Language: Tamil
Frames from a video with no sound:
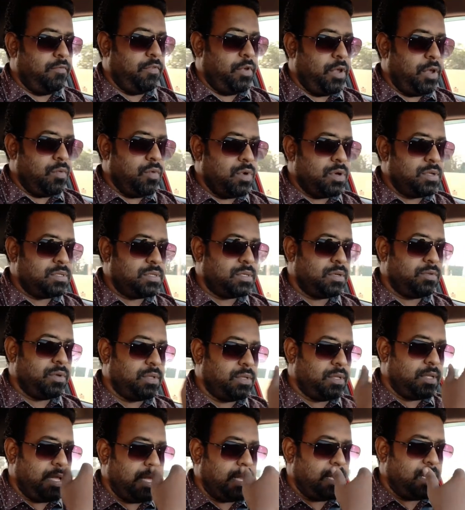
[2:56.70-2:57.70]
வியூவர்ஸுக்கு
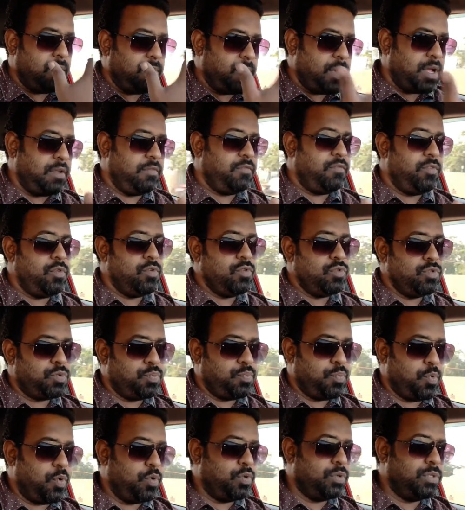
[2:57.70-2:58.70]
வந்து எந்த மாதிரி
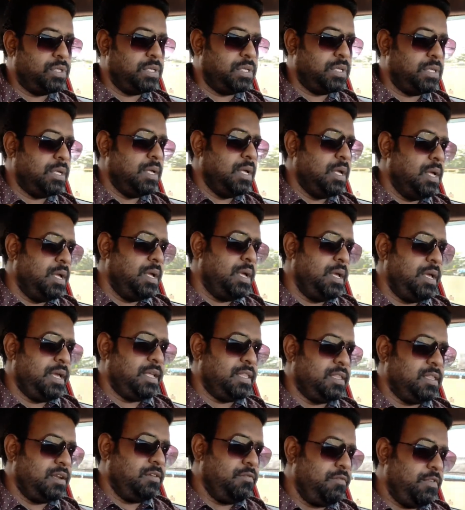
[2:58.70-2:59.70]
வியூஸ் போகுது
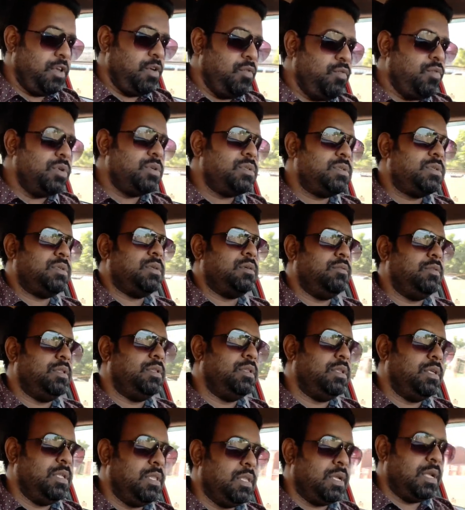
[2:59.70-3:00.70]
எத்தனை வியூவர்ஸ்
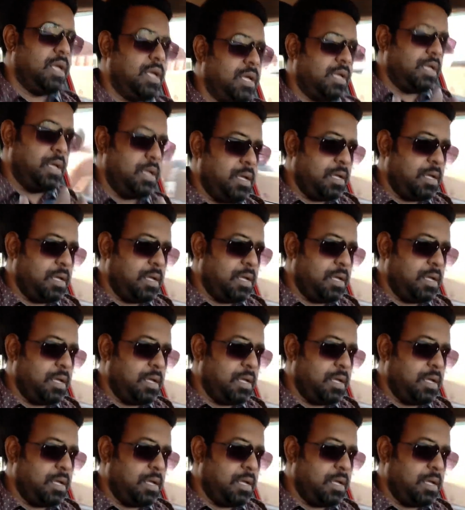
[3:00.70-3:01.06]
வந்து இதில்